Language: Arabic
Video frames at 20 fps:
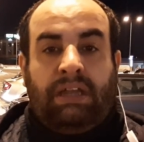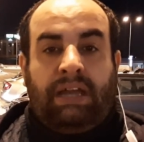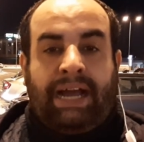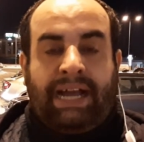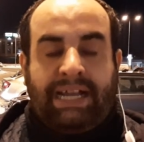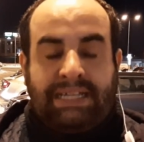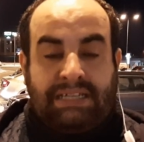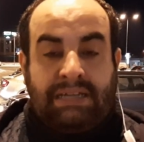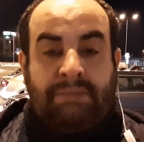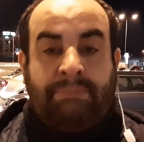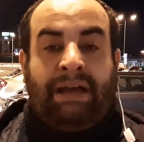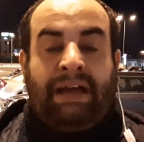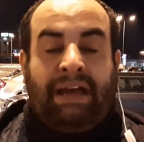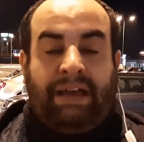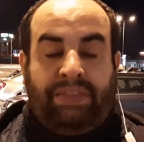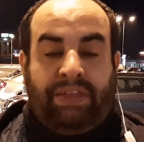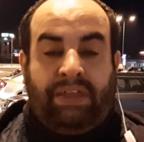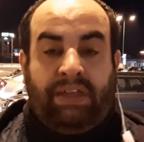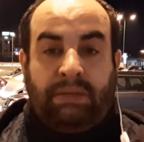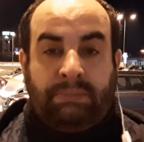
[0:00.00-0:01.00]
حسب
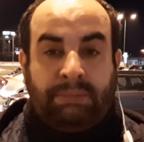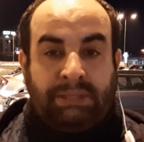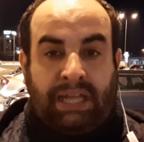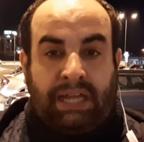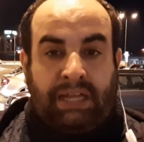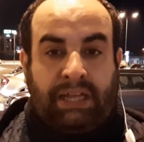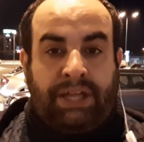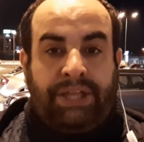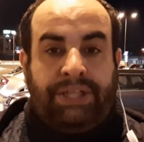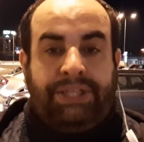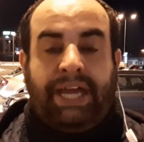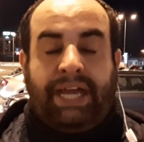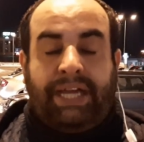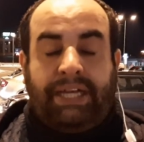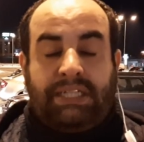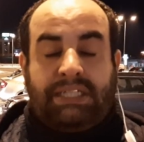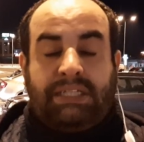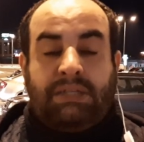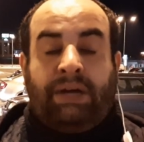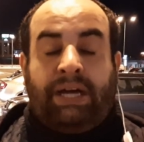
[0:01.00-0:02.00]
هذه البطاقة
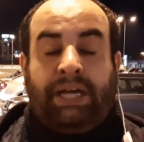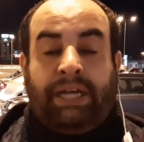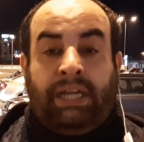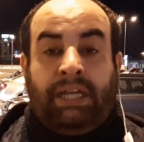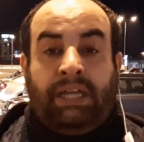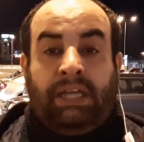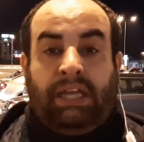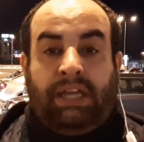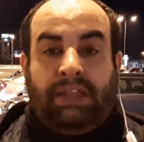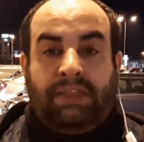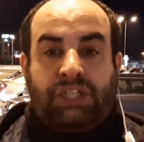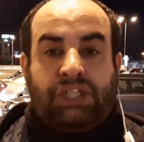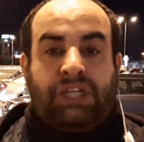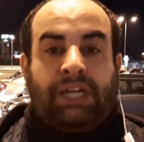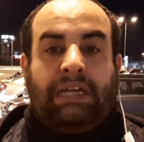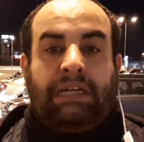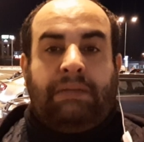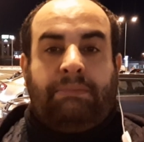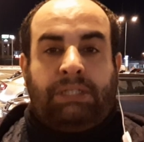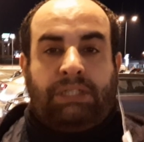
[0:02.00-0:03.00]
يعني سواء إذا
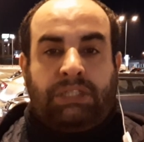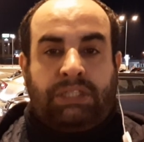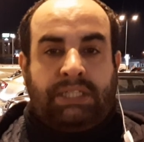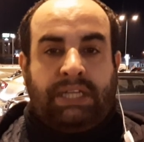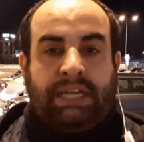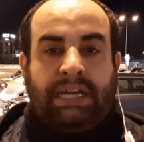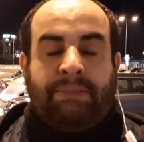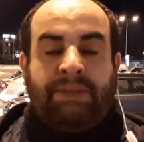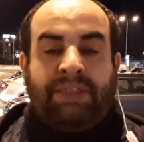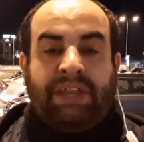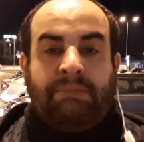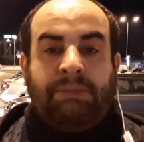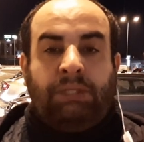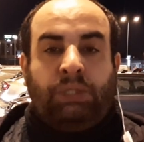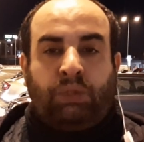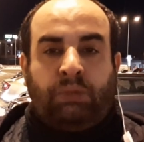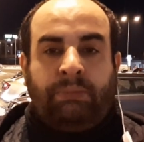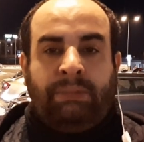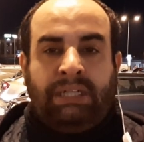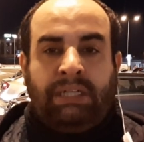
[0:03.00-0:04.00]
الشغلة سعرها مثلا 100
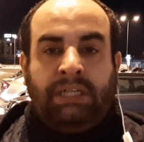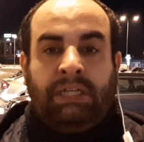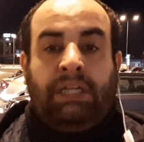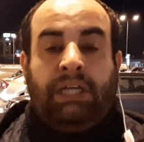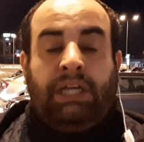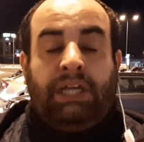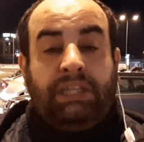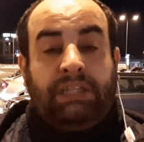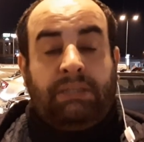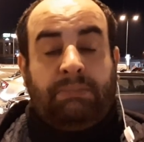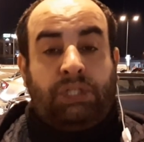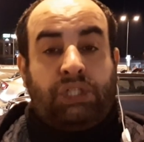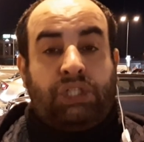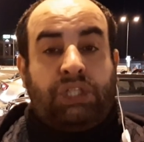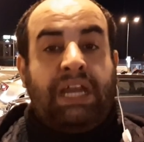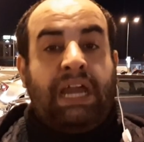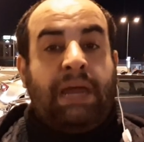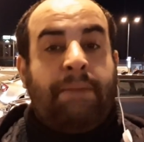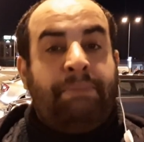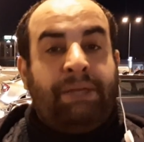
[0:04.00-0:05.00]
روبل أنت
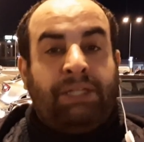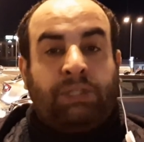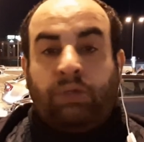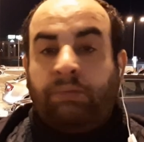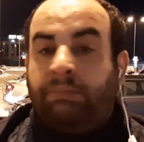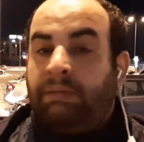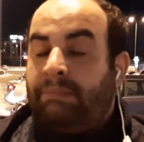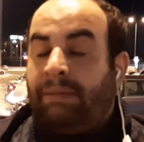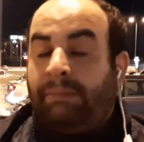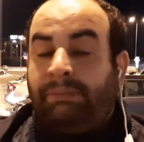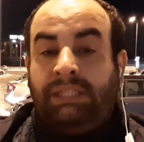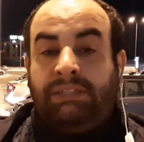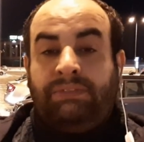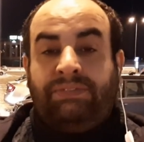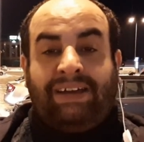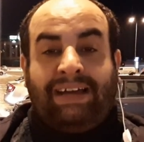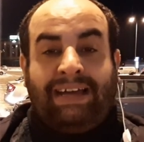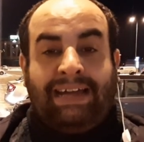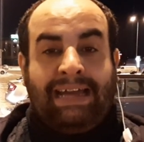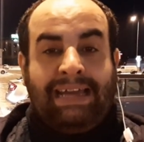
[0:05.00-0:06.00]
بتشتريها ب 100 روبل ما
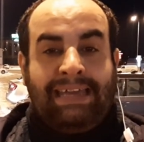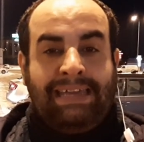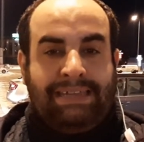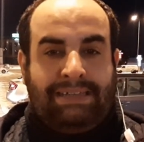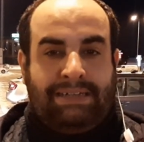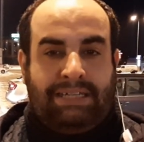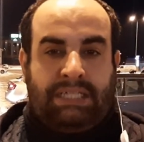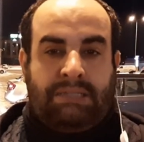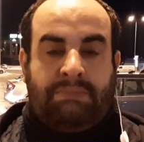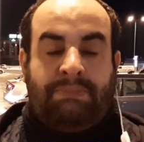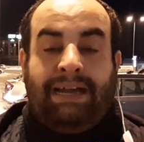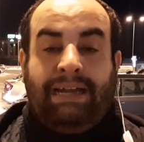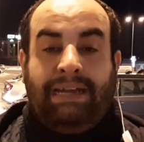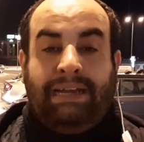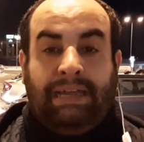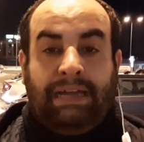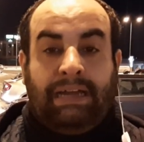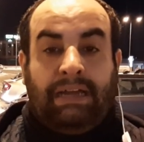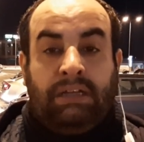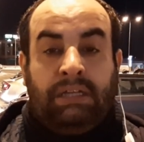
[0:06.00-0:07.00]
بتدفع أي نسبة
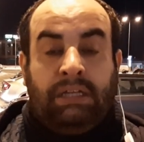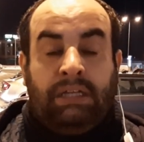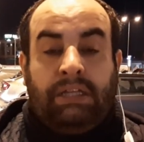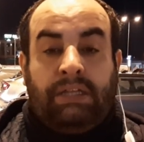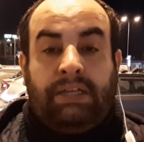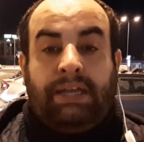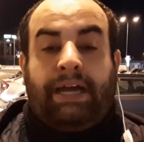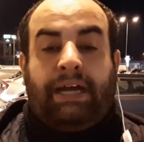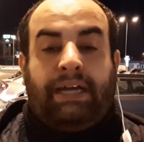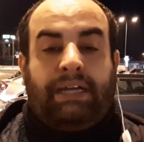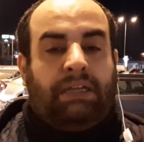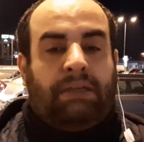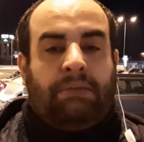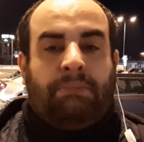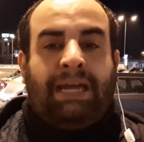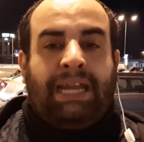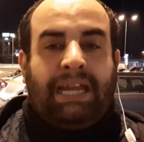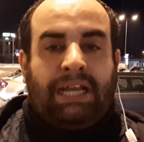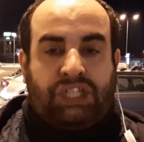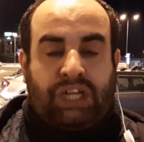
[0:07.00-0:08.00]
عليها يعني
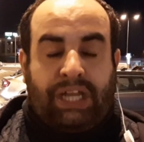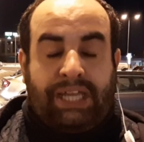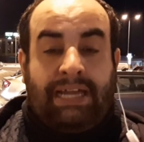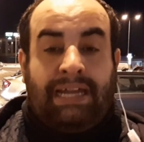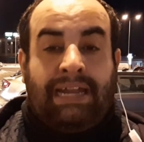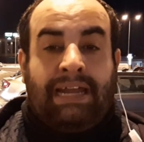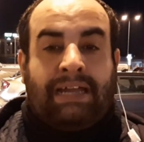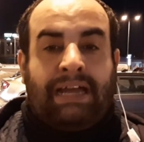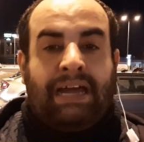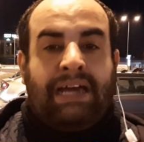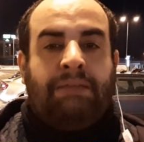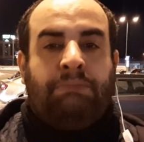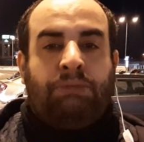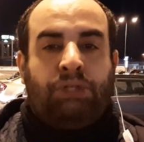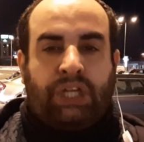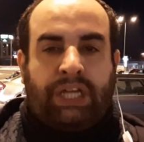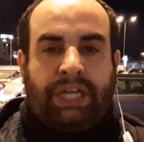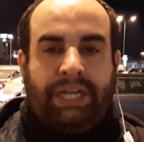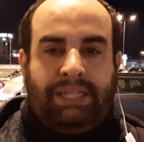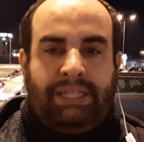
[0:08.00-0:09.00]
ما لكش أي علاقة هذا
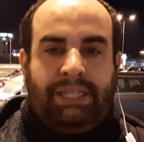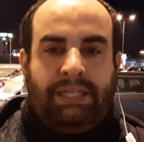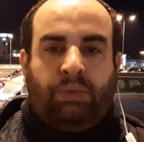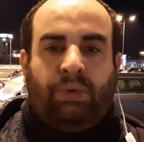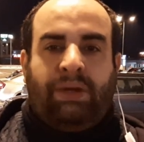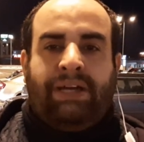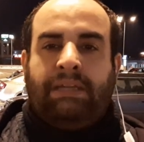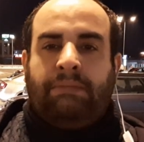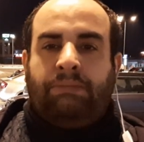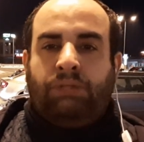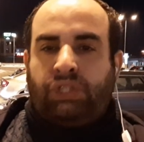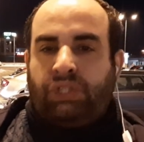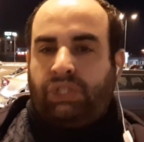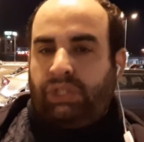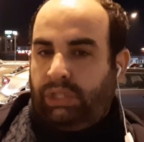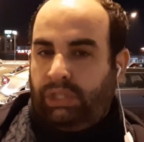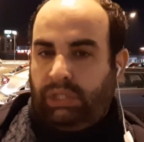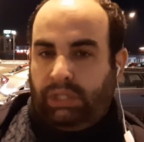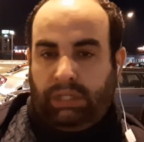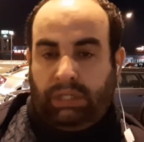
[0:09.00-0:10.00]
مش كريديت وهذا مش
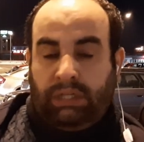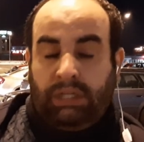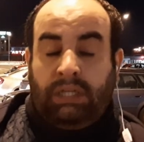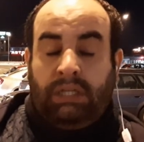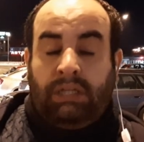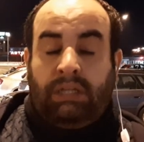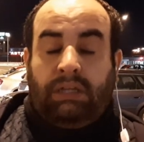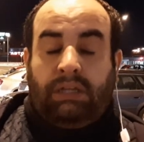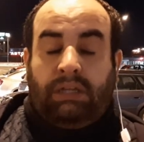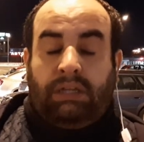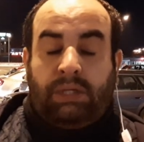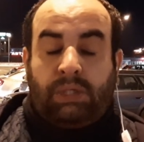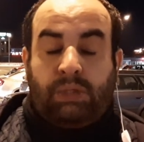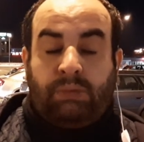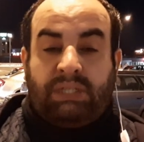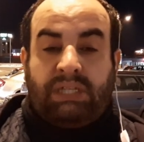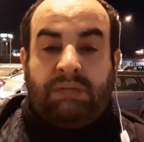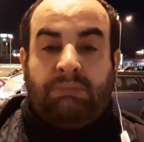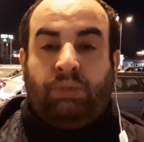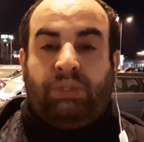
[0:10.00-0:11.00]
آه، آه، شو
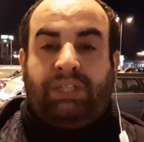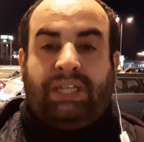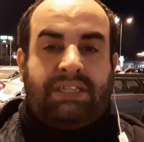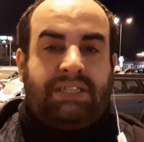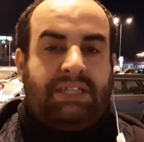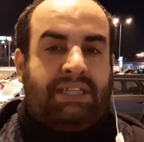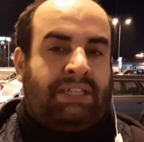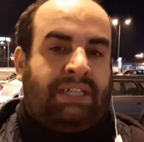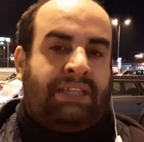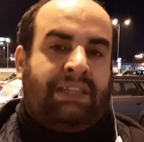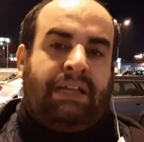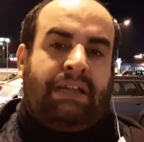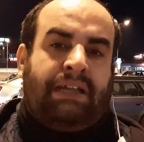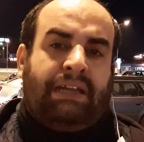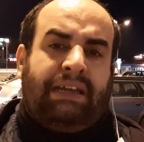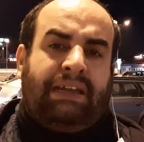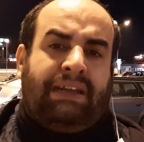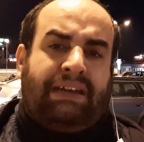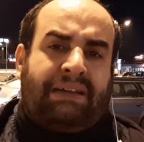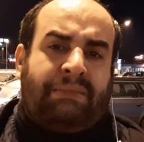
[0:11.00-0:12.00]
بسموه تقسيط عندنا
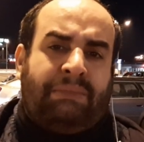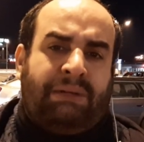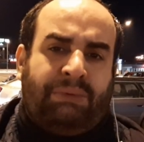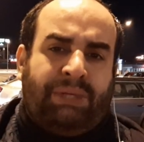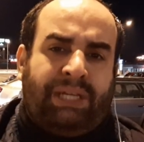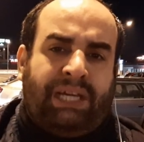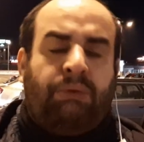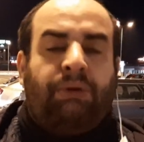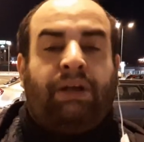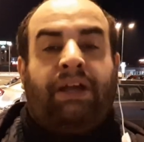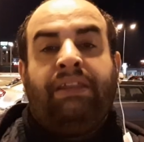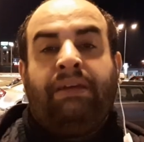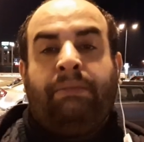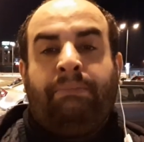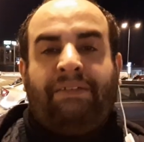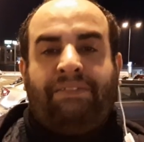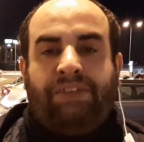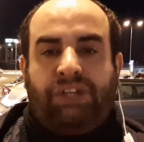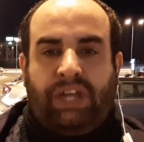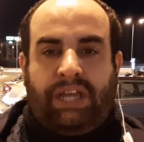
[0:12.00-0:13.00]
الربوي أو كذا
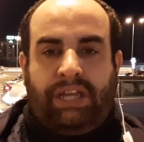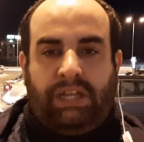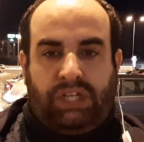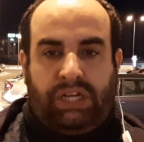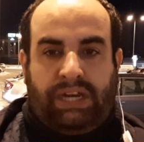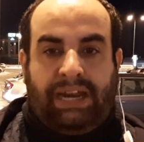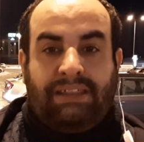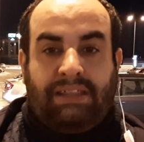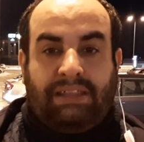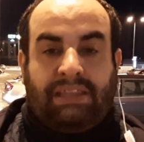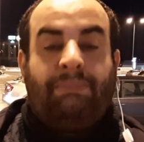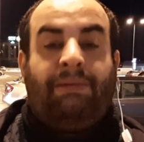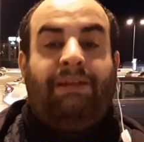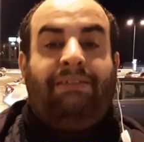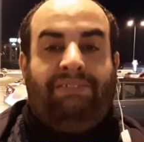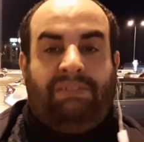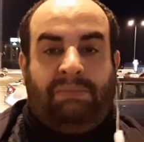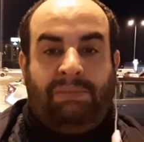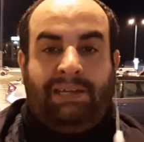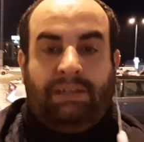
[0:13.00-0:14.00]
ما فيش أي شيء هذا طبعا
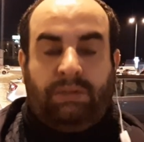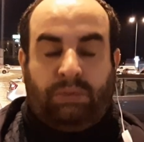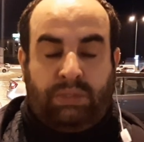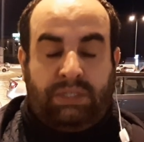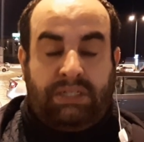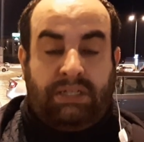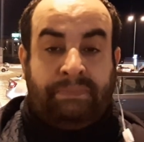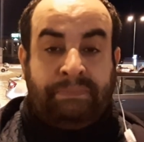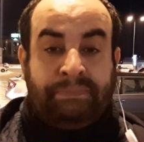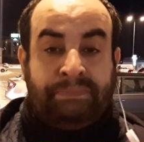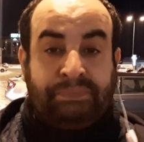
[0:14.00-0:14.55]
في بيلاروسيا